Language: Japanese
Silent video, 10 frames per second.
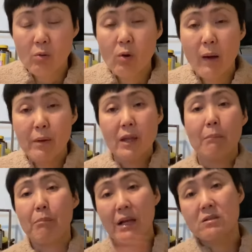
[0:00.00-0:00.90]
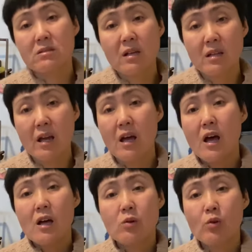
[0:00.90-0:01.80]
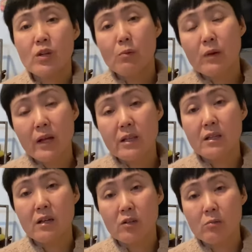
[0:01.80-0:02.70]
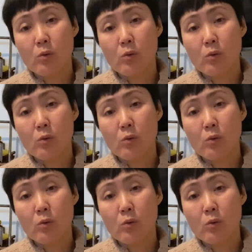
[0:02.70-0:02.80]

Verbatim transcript: これはまた別でね、とんでもない金額、